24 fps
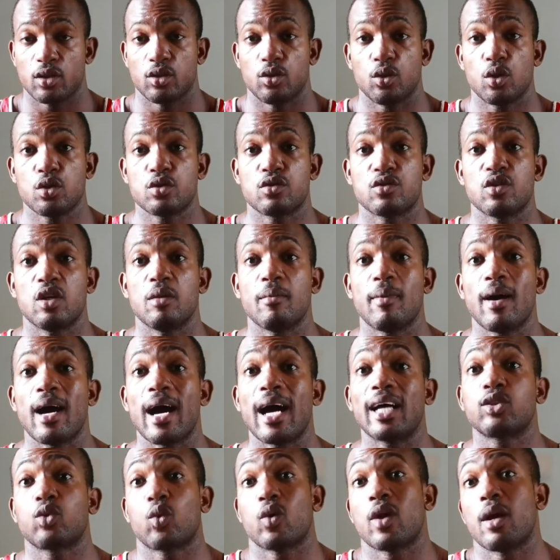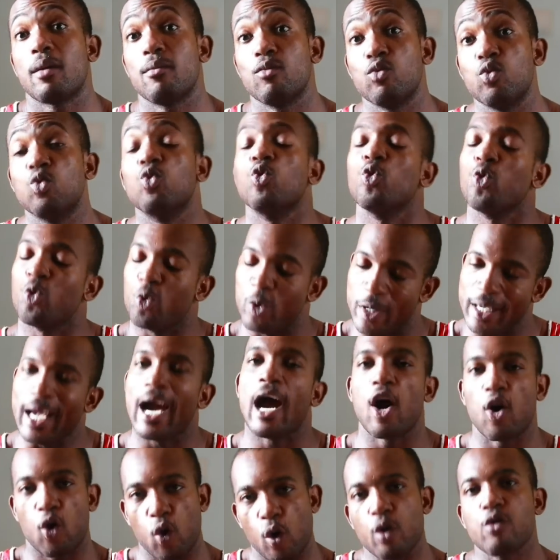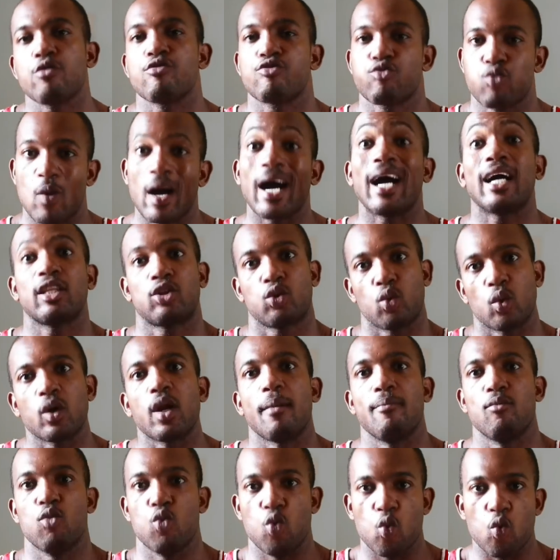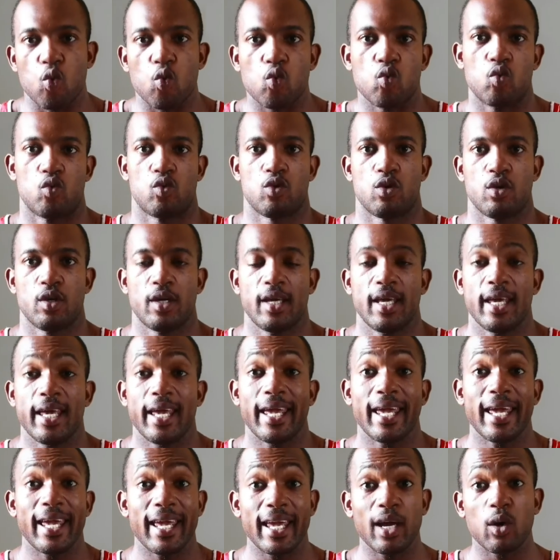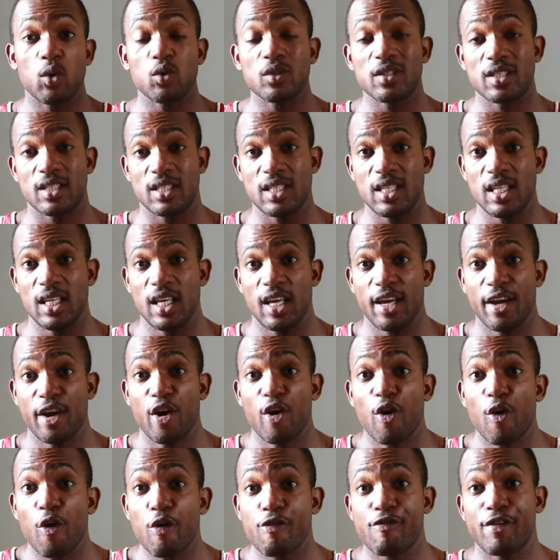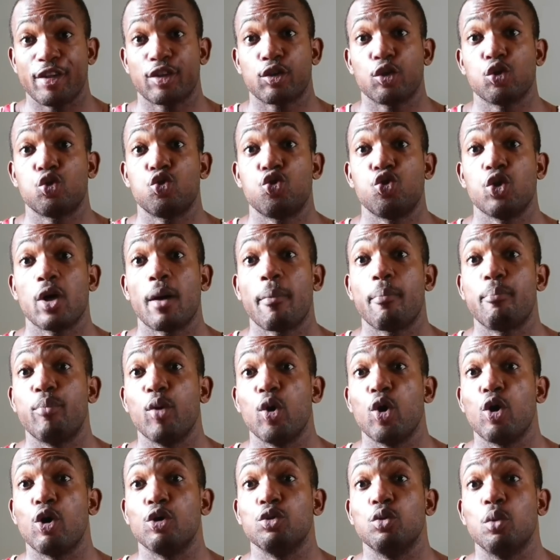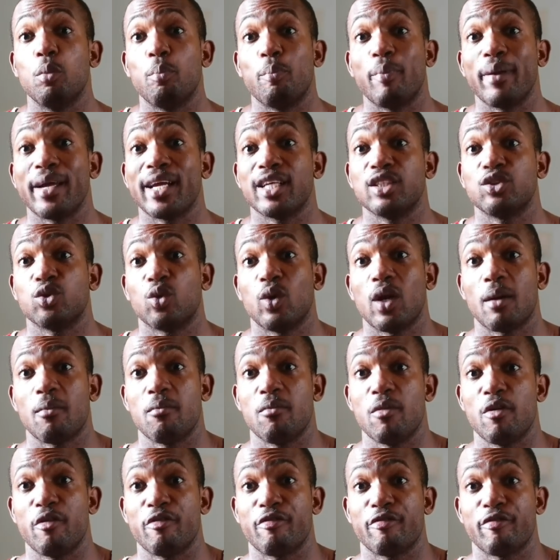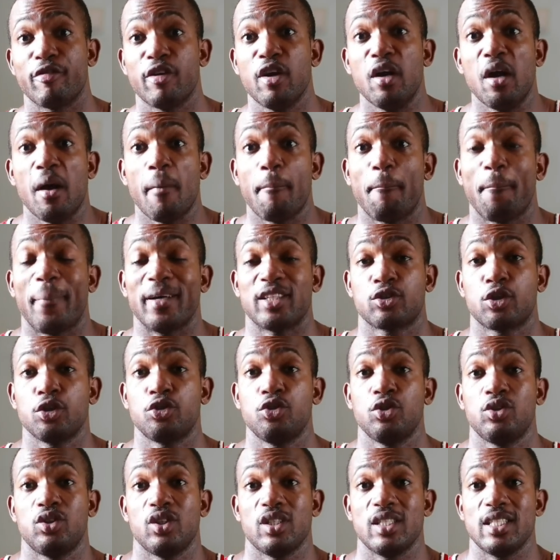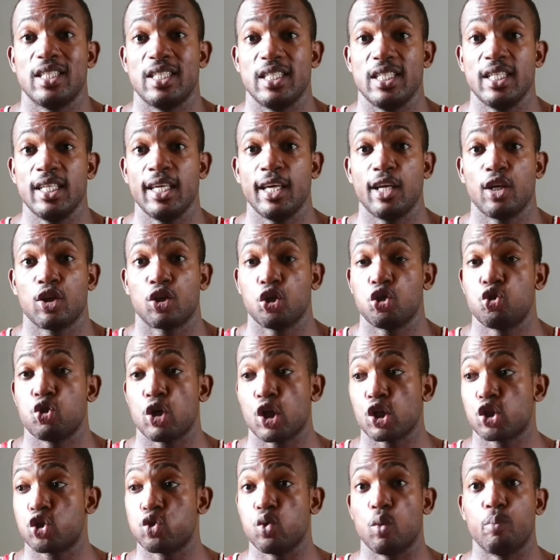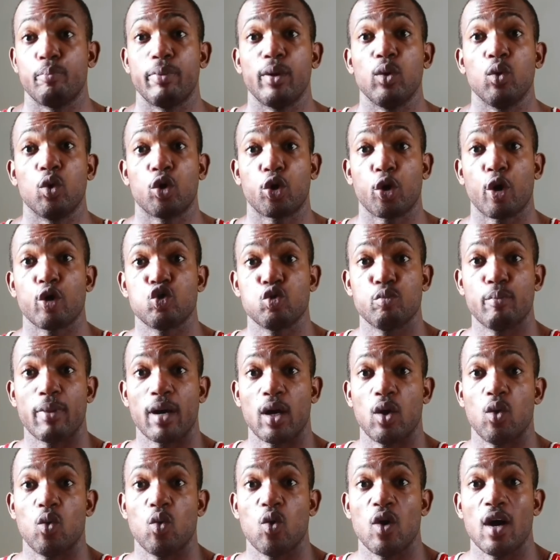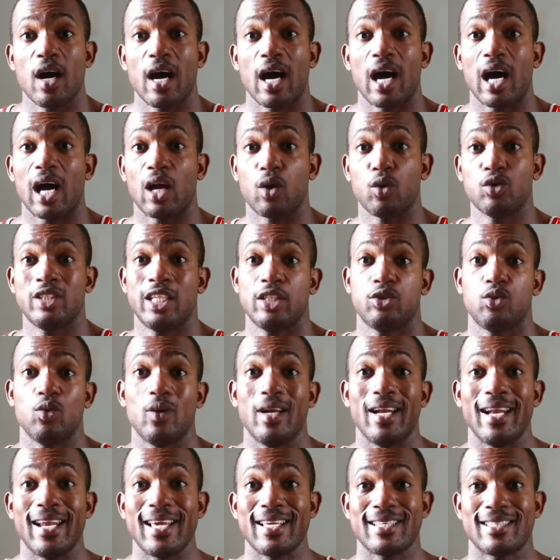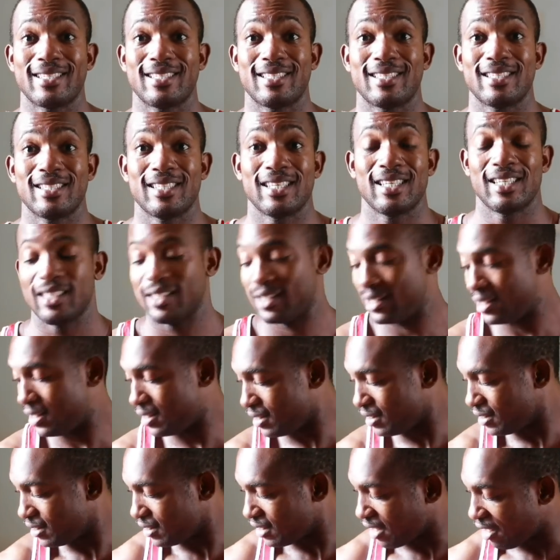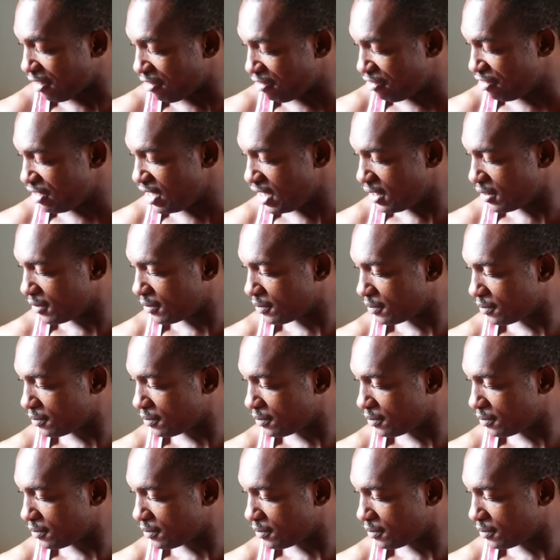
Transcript: Non seulement à ton amour. Oui, encore une fois, à ton amour. Et aussi au fait que tu as peur de perdre la meuf parce que tu t'es dit que tu as chopé le cœur du ballot. Alors si elle te laisse ta vie,